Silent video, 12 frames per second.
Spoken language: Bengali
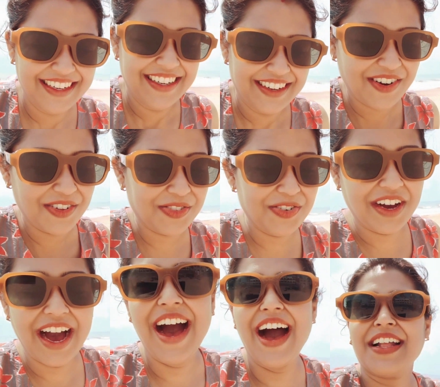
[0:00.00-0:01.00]
কত
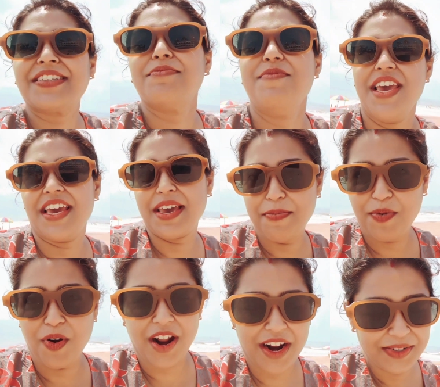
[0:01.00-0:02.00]
কাজ মেয়েকে
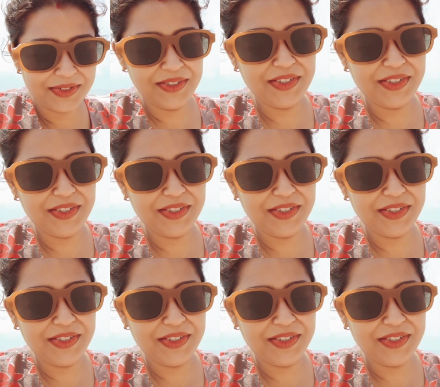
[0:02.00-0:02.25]
পড়ানো